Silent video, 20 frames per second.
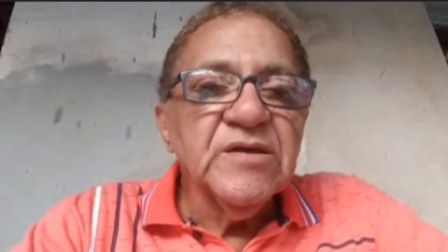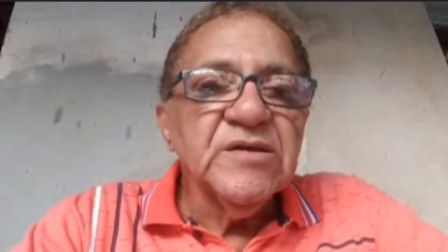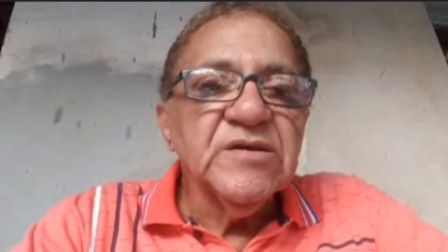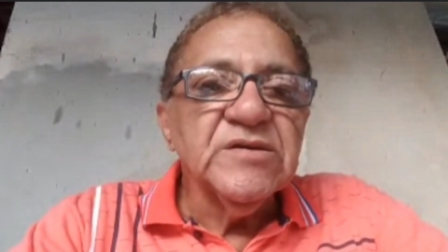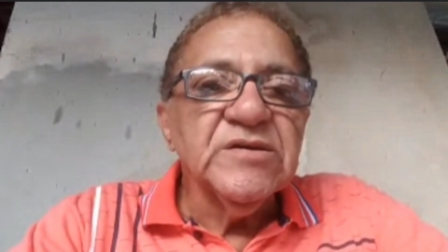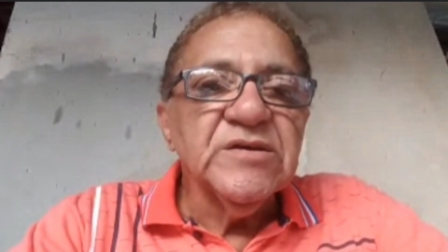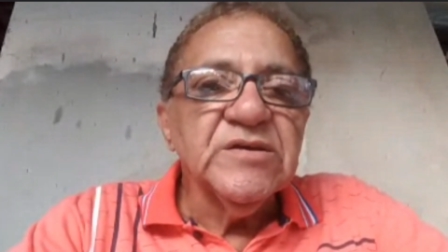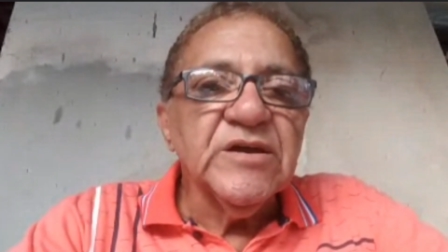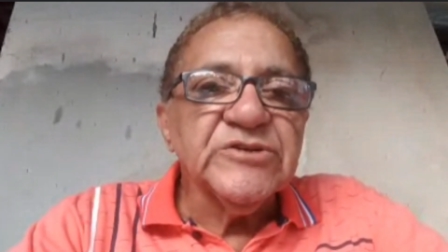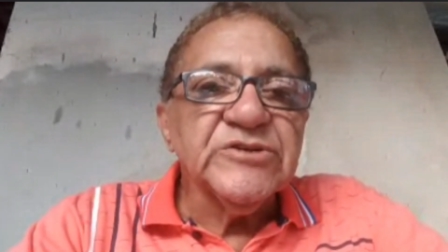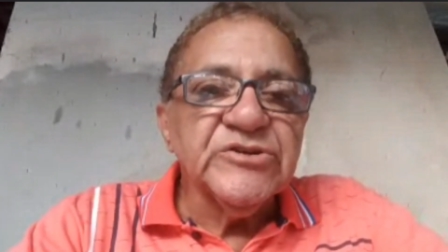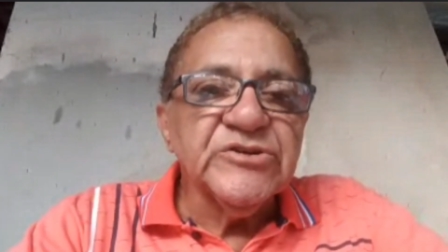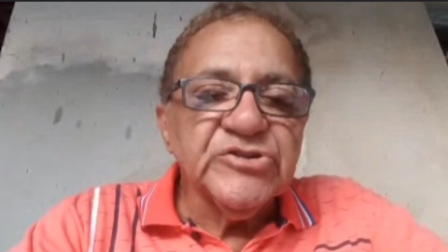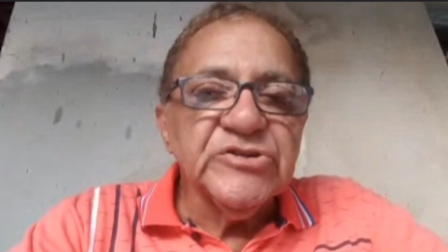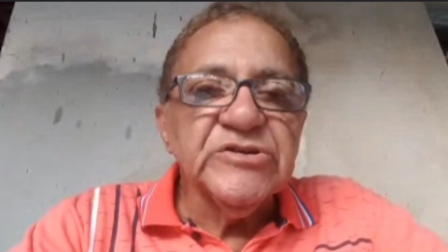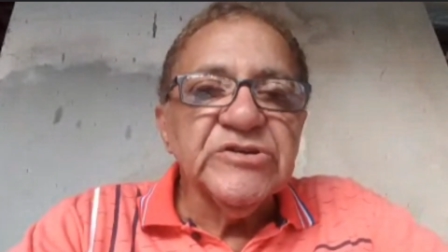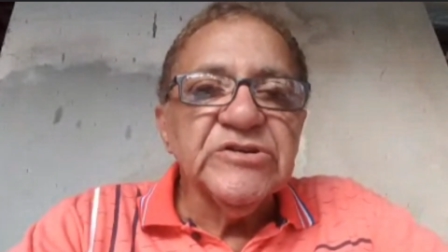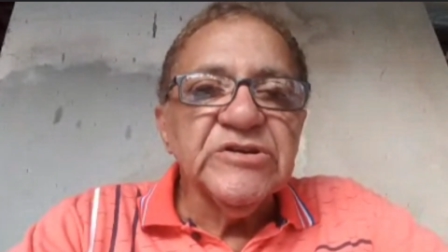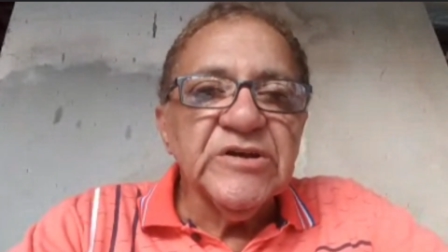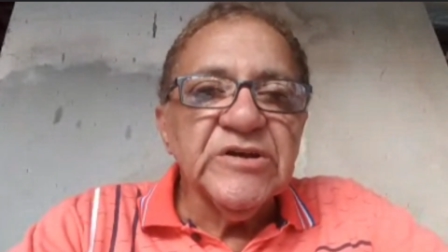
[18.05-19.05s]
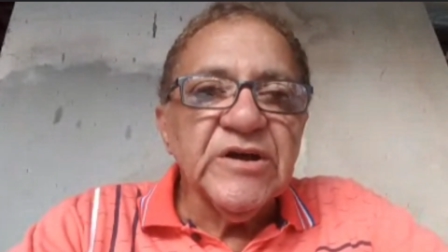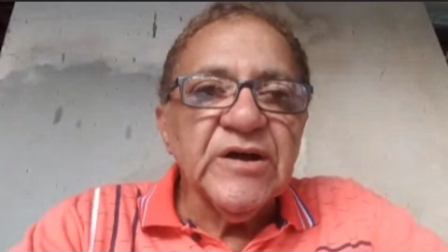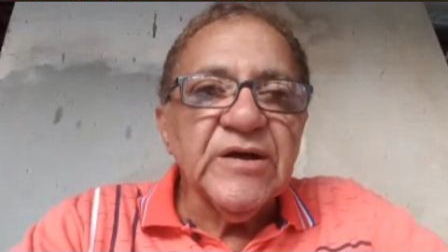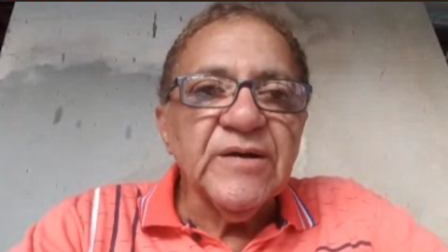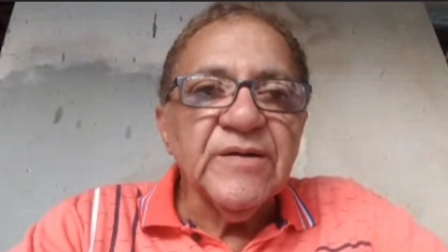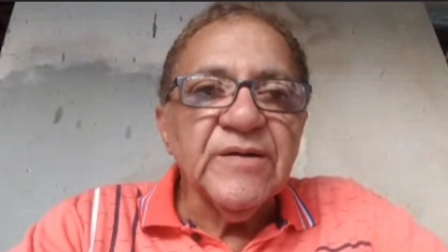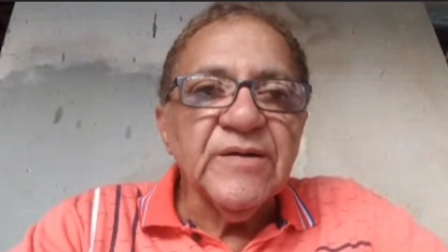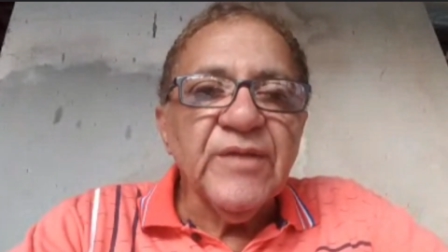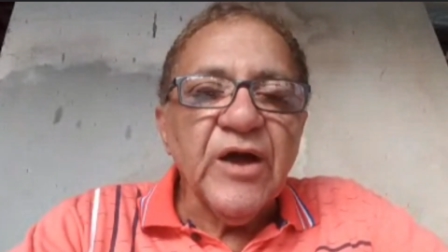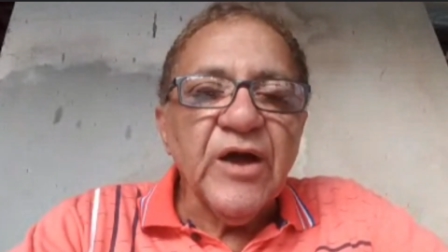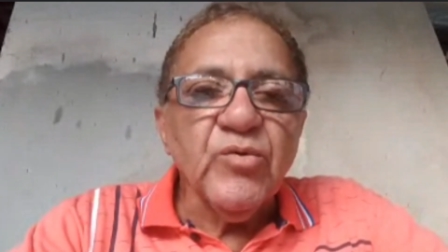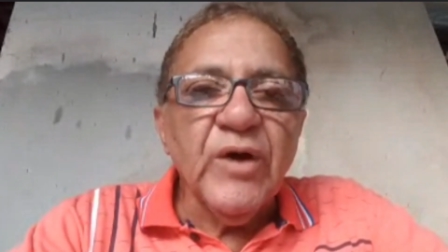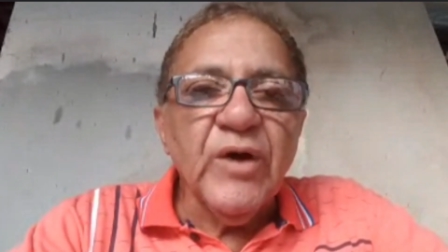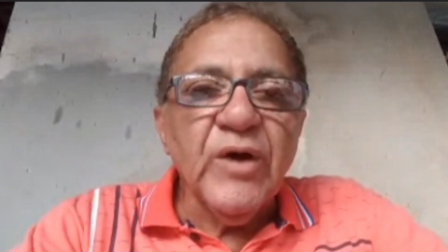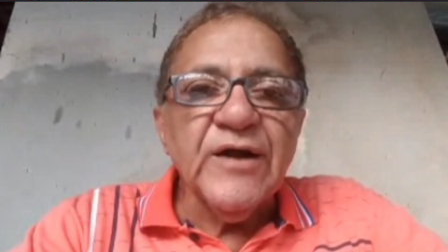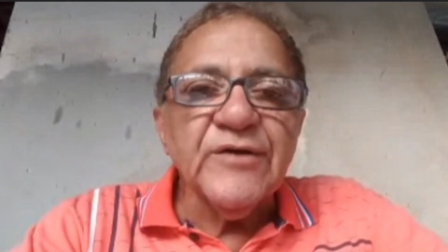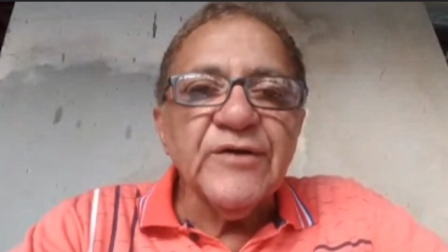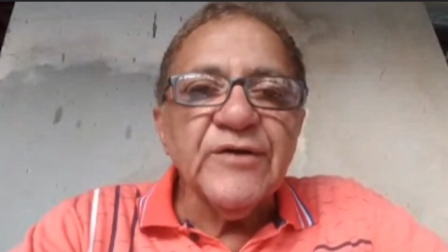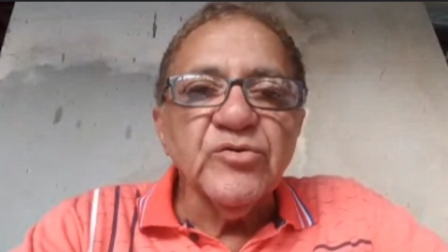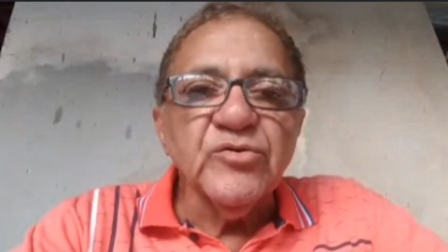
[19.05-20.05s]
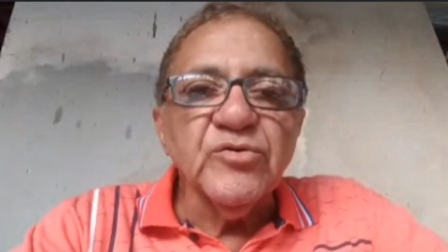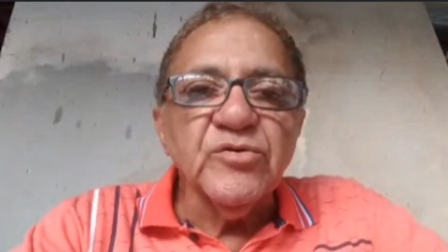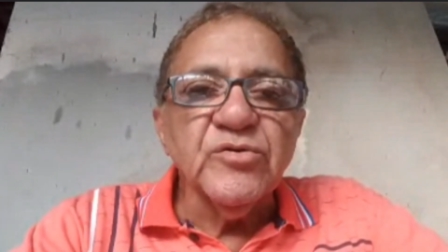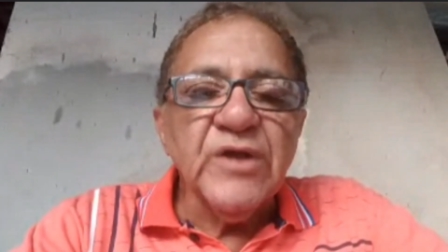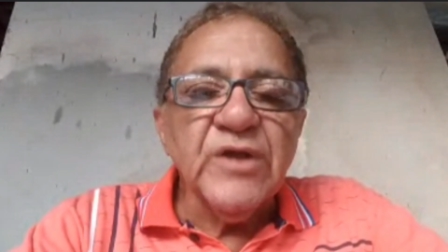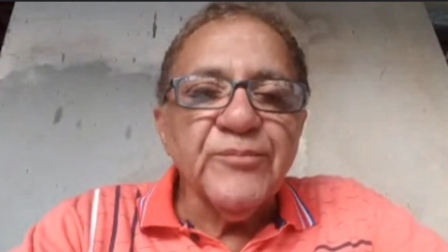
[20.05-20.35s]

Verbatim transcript: E a gente ia na quarta ou